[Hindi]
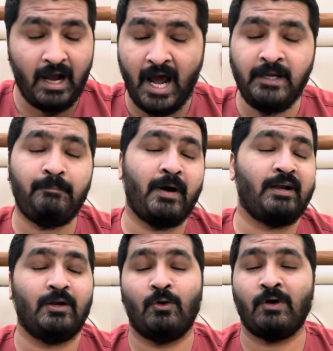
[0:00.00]

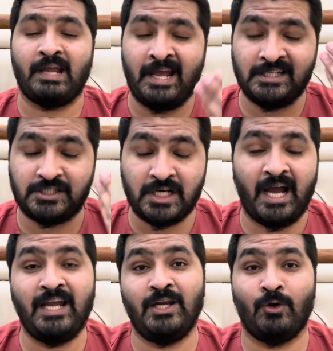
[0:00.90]
अनपढ़ लोग हैं
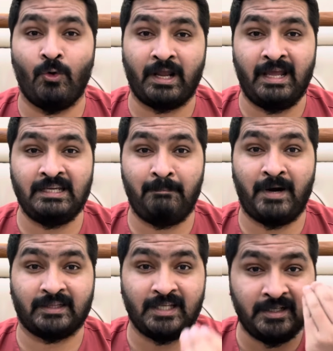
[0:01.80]
जाहिल लोग हैं ये
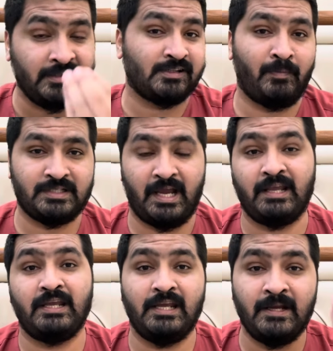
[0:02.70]
बातें नहीं समझ
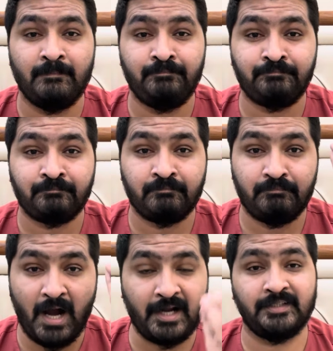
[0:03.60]
आएंगी
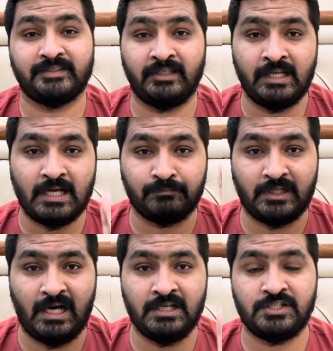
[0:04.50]
पाकिस्तान के
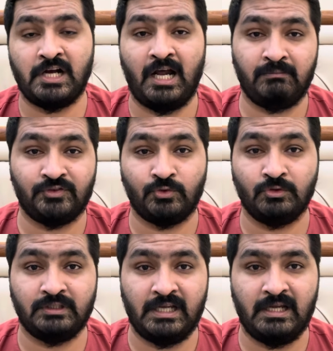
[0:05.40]
कप्तान शान
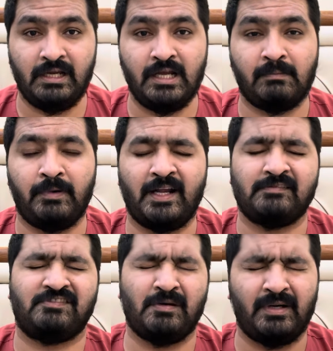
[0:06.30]
मसूद ने एक बड़ा
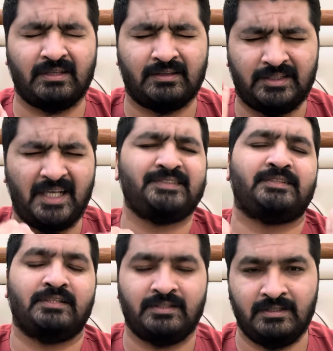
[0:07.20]

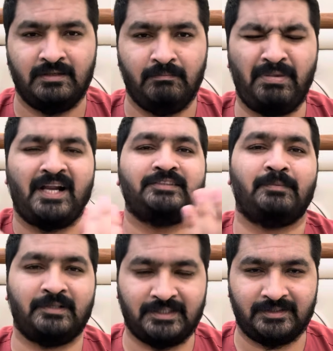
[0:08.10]
जबरदस्त बड़ा
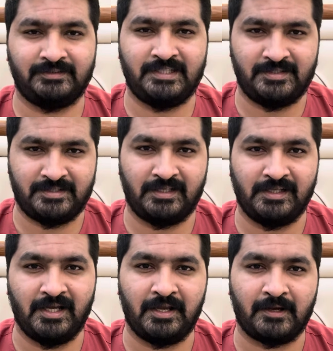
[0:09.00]
जबरदस्त जेस्चर
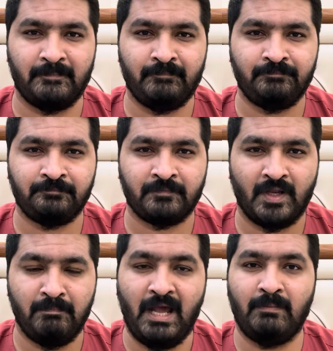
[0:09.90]
दिया एक
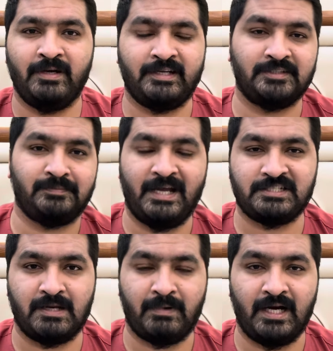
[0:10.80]
मेलबर्न टेस्ट
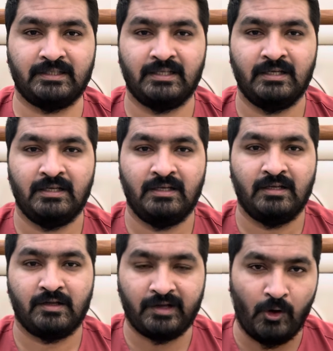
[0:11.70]
मैच के बाद
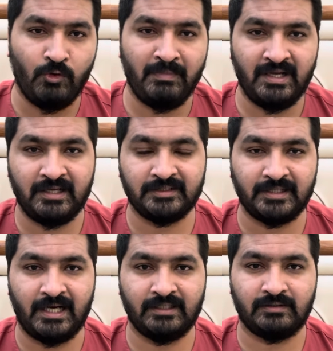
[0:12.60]
ग्राउंडमैन के
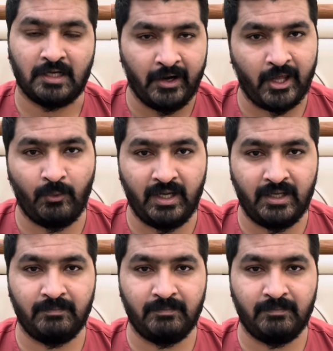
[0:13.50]
साथ खड़े हुए